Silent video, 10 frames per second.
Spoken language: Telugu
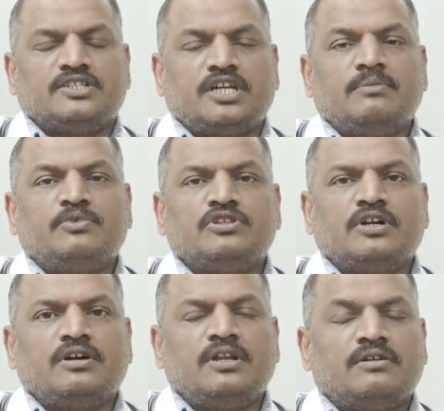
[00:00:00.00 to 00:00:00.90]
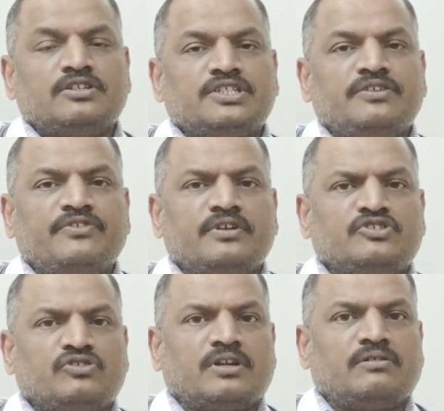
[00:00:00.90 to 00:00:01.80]
జలుబు దగ్గులా వచ్చి
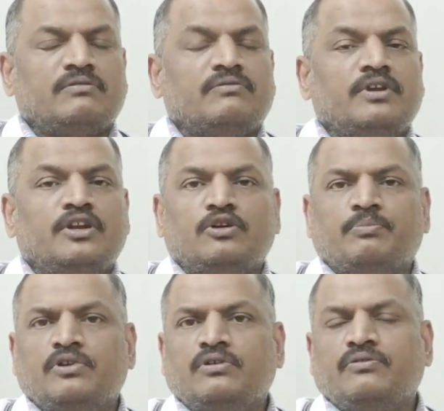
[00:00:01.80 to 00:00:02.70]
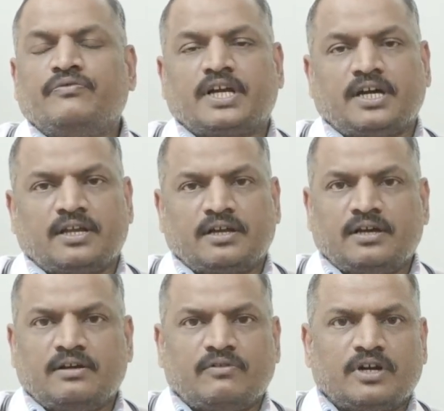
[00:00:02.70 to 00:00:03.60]
జ్వరం ఒళ్ళు నొప్పులు
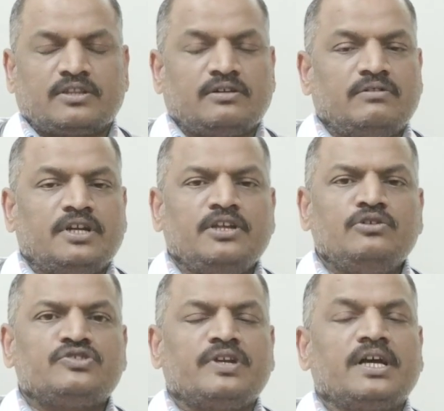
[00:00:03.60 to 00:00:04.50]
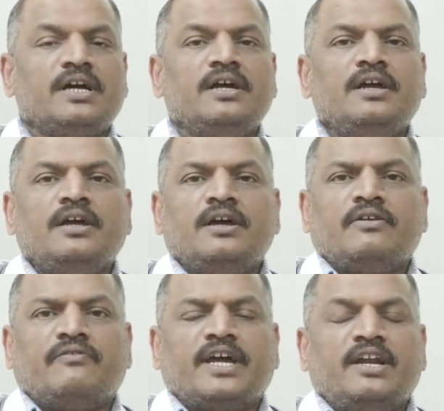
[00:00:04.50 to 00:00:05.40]
వికారంగా వాటితో ఉండి యూజువల్గా
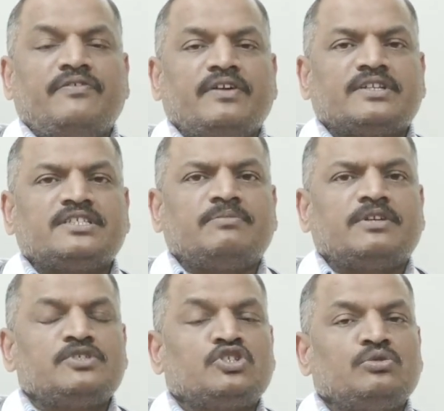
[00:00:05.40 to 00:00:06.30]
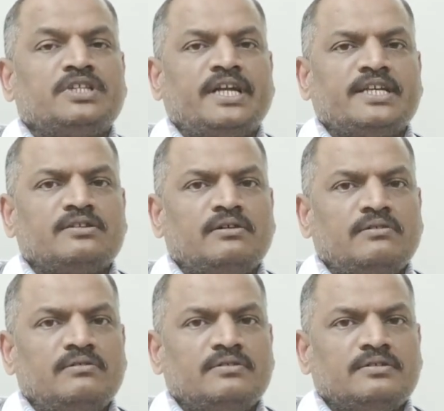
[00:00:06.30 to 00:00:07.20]
వైరల్ ఫీవర్ సిమ్టమ్స్ టూ త్రీ డేస్లో
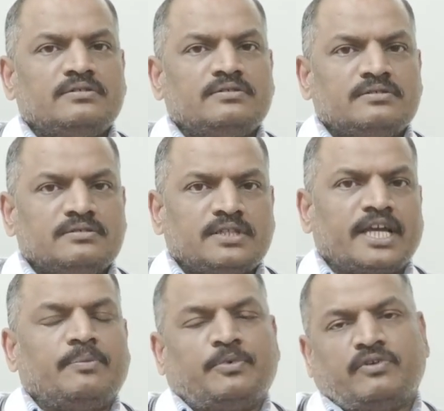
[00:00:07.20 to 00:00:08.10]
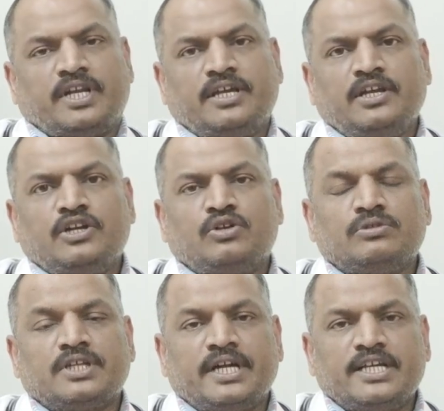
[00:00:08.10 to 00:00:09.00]
తగ్గిపోవాలి టూ
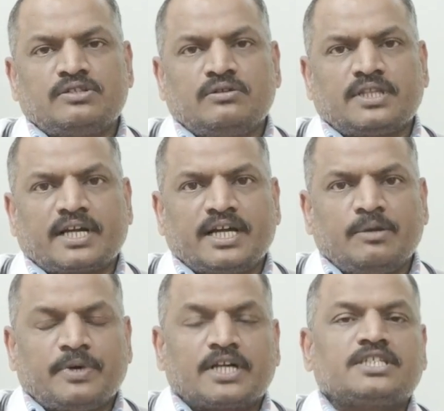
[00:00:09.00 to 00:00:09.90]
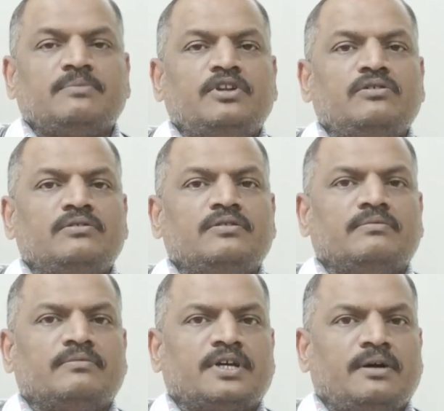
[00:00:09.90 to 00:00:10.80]
త్రీ డేస్లో తగ్గని పక్షంలో
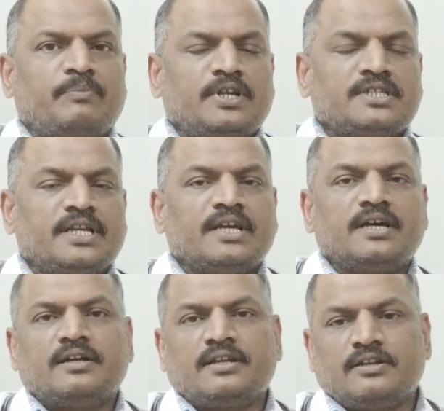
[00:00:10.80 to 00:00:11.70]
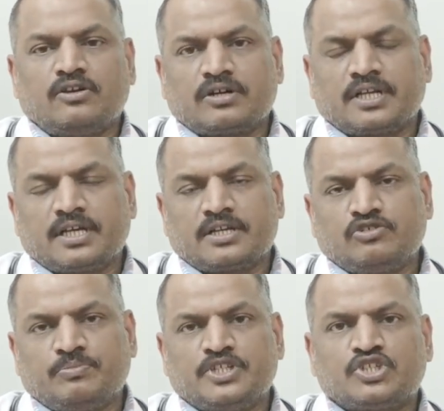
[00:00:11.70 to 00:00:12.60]
కంపల్సరీగా డాక్టర్ గారికి
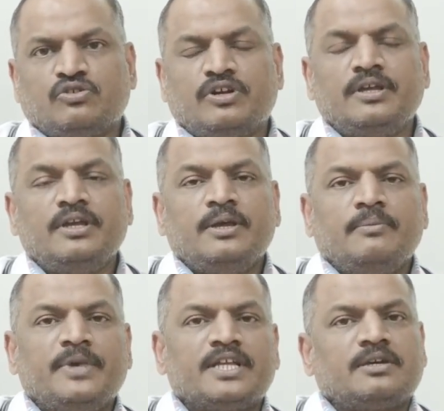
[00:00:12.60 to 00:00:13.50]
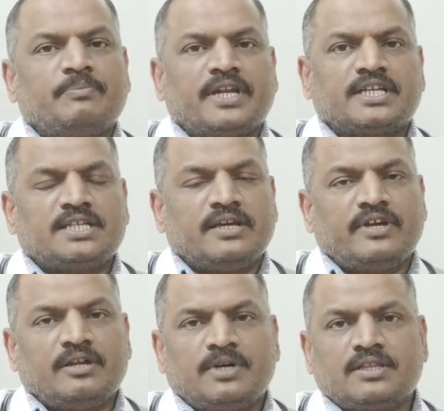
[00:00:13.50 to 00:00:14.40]
చూపించుకొని మిగతా పరీక్షలు
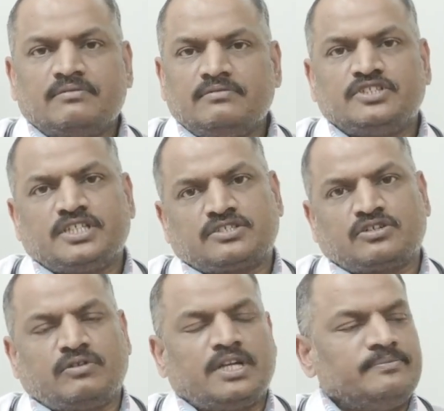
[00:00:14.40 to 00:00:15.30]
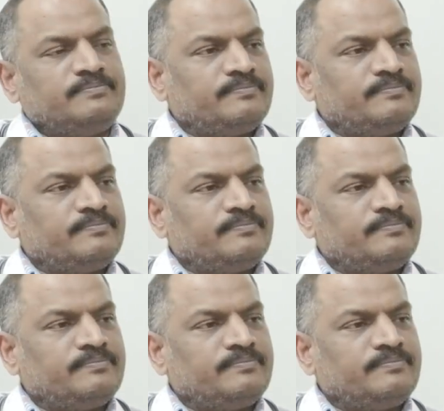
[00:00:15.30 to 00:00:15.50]
ఏమైనా మాత్రం చేసుకోవాలి